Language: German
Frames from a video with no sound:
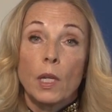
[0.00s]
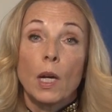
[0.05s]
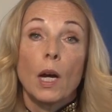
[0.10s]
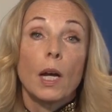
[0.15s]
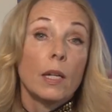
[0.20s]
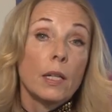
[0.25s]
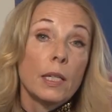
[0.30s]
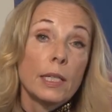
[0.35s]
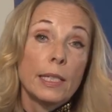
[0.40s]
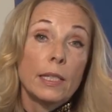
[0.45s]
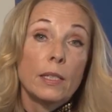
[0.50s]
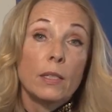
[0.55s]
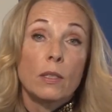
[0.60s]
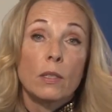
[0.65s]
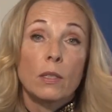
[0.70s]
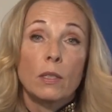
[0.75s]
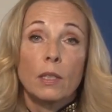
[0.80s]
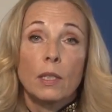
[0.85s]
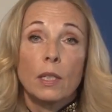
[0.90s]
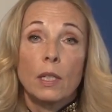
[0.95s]

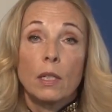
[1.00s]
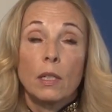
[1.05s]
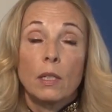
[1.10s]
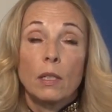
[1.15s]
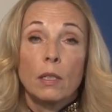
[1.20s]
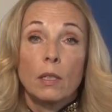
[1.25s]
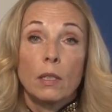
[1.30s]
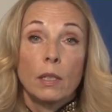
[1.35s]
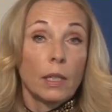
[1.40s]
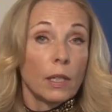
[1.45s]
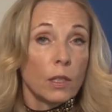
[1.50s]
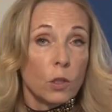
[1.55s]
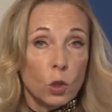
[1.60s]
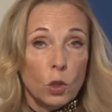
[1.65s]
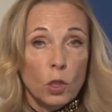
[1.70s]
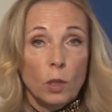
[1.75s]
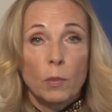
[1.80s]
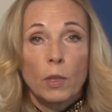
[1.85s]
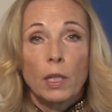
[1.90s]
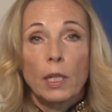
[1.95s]
Allerdings,
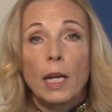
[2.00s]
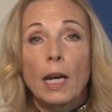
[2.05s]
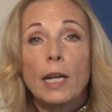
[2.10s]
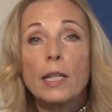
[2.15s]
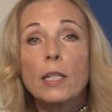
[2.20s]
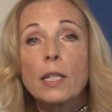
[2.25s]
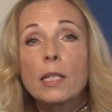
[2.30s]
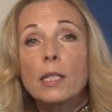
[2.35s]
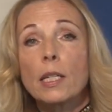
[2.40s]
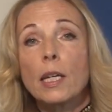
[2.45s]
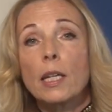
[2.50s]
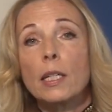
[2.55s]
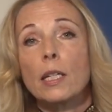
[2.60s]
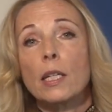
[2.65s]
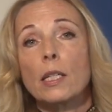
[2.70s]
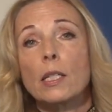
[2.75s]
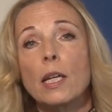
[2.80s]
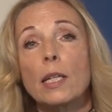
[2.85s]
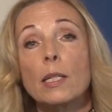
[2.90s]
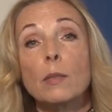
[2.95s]
kritischer Begleiter sein,
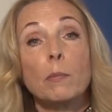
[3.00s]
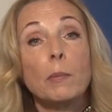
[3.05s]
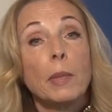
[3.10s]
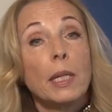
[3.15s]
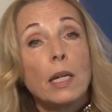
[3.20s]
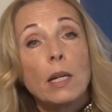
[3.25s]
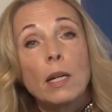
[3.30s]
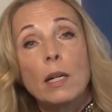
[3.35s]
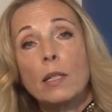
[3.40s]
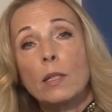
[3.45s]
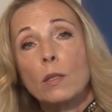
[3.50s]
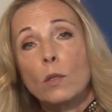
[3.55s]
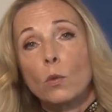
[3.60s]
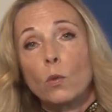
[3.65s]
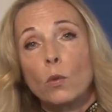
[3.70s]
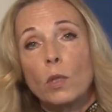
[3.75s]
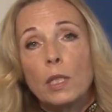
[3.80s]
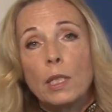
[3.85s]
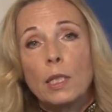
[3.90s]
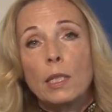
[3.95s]
das heißt mehr als
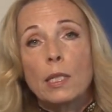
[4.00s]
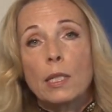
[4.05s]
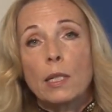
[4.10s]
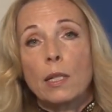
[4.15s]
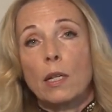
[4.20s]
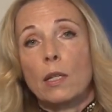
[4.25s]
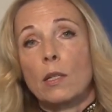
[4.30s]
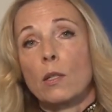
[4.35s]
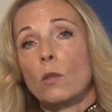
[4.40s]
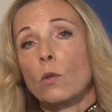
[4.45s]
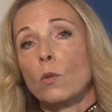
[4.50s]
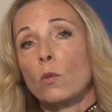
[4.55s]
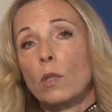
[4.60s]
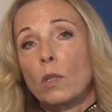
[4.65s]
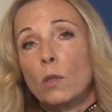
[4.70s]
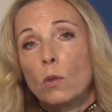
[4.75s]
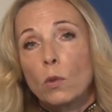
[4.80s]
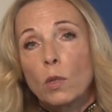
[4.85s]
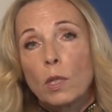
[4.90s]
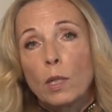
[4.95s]
nur
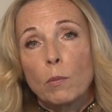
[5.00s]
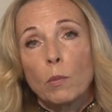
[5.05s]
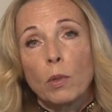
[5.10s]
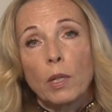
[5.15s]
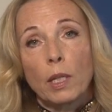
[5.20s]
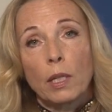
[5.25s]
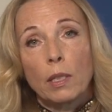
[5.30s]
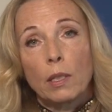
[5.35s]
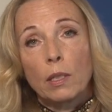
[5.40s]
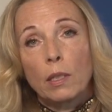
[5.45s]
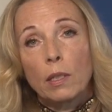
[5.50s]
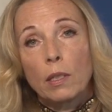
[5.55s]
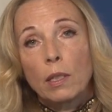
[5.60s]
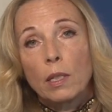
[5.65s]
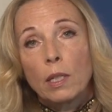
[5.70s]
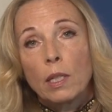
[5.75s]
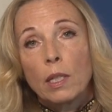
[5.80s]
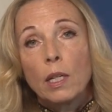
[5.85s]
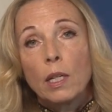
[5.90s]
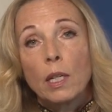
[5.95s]
Dienstleistungen zu erbringen.
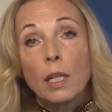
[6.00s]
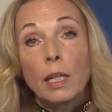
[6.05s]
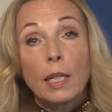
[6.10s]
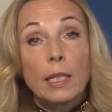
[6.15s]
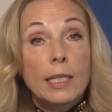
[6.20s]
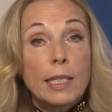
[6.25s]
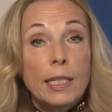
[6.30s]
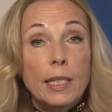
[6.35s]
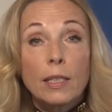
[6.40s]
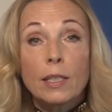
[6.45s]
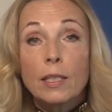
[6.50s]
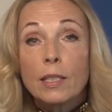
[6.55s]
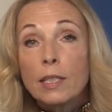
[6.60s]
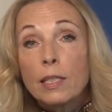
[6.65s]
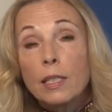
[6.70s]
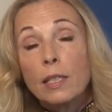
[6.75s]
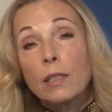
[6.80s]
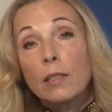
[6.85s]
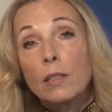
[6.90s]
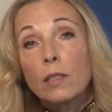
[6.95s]
Kritik
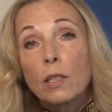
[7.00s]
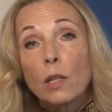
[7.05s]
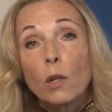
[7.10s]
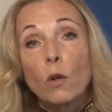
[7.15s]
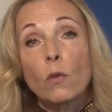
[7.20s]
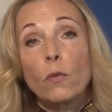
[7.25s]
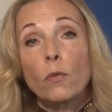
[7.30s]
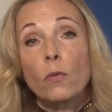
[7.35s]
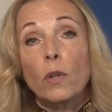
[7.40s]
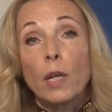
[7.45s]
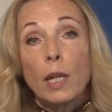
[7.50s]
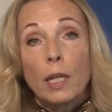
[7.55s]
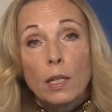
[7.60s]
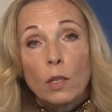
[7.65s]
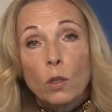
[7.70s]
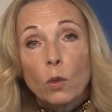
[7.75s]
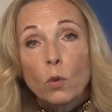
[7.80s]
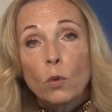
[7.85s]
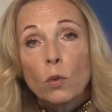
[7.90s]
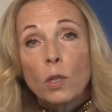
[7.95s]
zielt auf
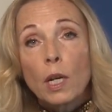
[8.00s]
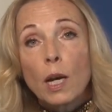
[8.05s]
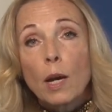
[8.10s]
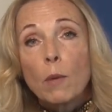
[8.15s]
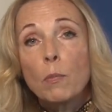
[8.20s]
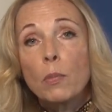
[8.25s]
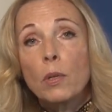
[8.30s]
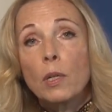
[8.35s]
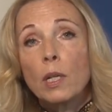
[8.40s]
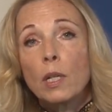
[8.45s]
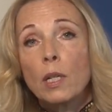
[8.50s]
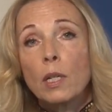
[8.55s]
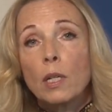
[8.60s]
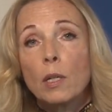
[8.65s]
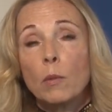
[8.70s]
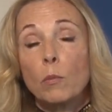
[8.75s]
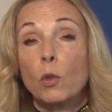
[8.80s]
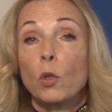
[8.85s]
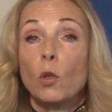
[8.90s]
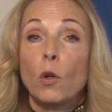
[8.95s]
Veränderung ab,
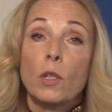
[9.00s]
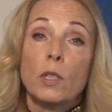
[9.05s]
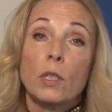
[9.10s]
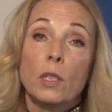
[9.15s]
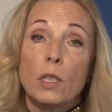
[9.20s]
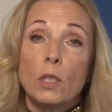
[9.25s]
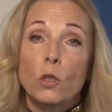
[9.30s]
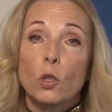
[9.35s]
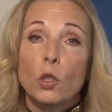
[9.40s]
bedeutet